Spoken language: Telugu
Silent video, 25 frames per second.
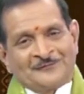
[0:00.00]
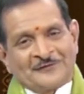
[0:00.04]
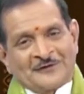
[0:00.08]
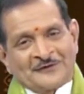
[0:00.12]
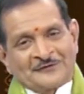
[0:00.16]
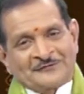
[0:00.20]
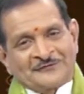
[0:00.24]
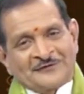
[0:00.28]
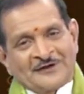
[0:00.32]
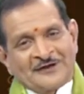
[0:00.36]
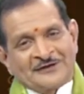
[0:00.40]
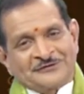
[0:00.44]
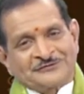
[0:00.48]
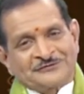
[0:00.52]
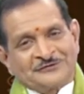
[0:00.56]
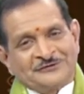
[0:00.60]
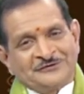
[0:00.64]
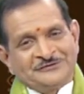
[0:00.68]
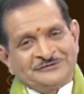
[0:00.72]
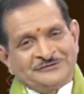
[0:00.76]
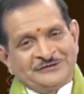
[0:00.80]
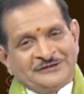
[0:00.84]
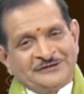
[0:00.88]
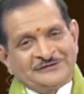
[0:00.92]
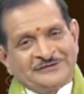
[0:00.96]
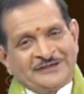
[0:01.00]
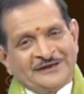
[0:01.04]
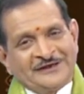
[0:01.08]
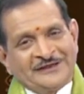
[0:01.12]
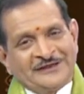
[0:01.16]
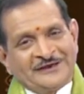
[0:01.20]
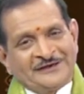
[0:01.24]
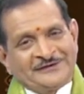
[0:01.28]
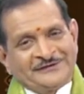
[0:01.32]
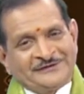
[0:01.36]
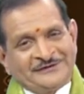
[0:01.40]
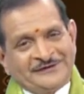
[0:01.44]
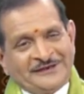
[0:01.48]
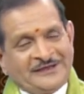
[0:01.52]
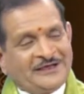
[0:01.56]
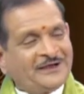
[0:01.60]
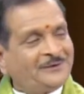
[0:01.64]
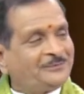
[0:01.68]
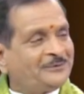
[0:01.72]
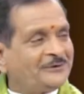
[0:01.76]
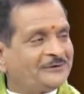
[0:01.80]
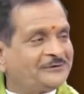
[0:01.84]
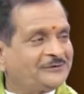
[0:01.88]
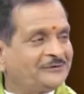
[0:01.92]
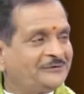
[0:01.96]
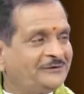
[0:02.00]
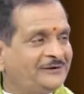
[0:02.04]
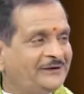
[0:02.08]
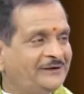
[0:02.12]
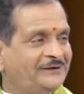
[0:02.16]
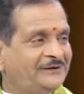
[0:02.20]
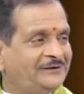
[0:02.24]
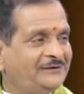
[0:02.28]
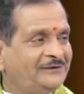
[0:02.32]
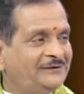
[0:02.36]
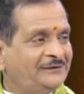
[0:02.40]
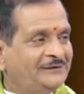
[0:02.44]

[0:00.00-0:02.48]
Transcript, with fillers: ధృతరాష్ట్రుడి చేతిని గట్టిగా పట్టుకుని